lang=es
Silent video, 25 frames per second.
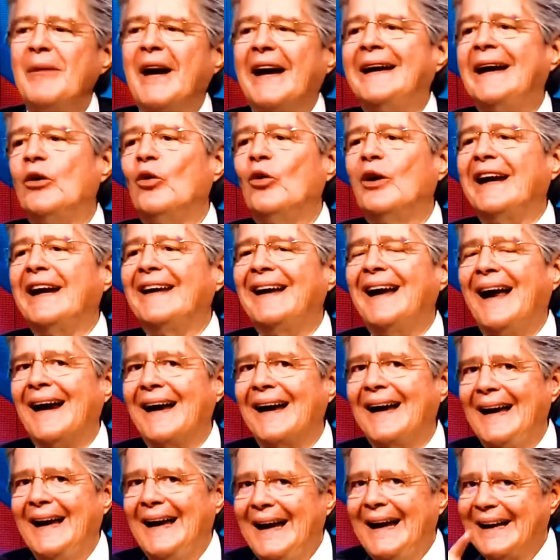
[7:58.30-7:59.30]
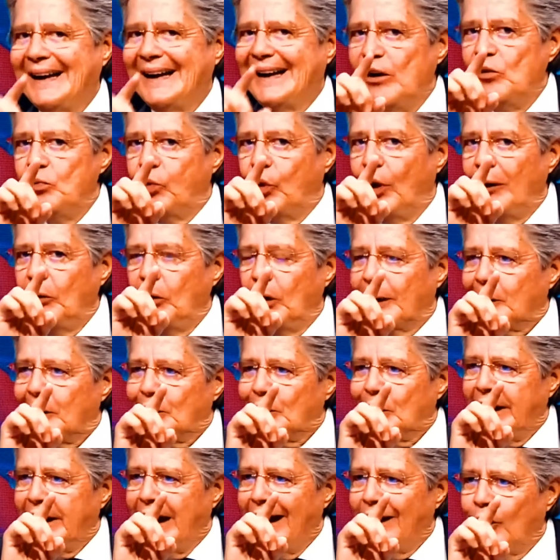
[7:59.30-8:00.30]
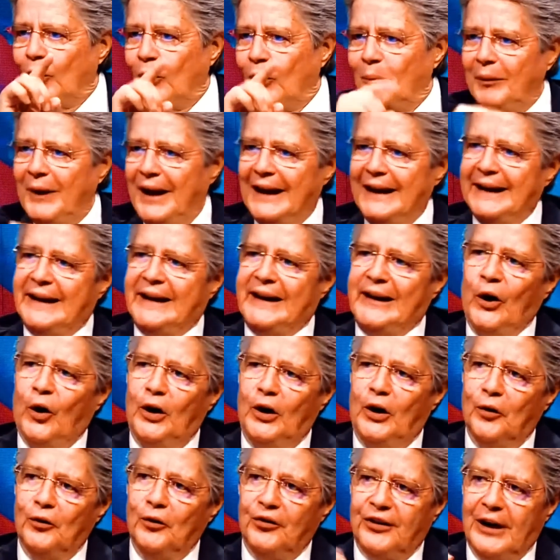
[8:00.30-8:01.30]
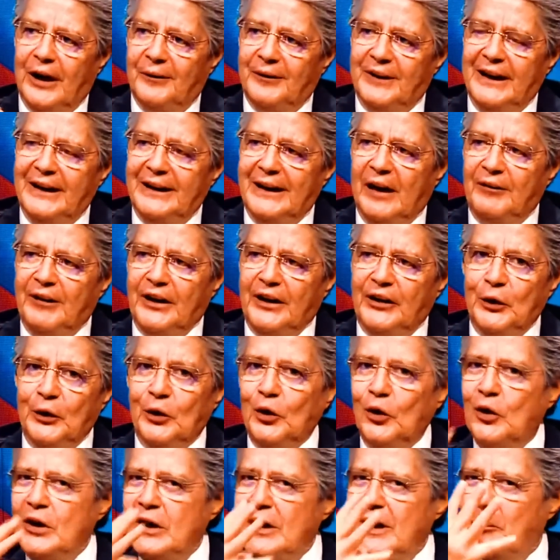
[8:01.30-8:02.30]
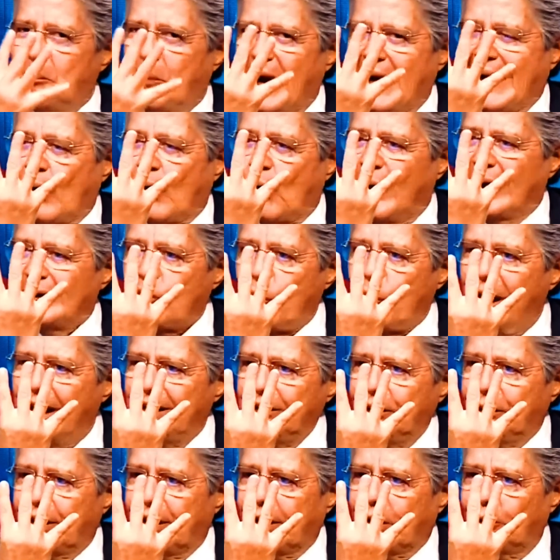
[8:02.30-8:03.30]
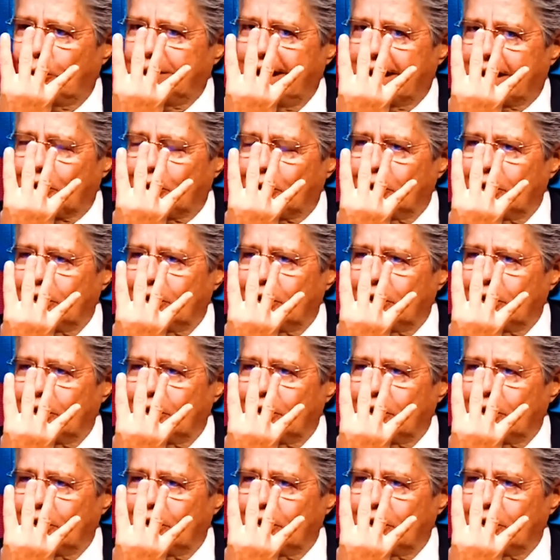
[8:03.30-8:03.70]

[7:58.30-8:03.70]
que me quiero quedar, es que el pueblo ecuatoriano me eligió el 11 de abril del 21 para cuatro años de gobierno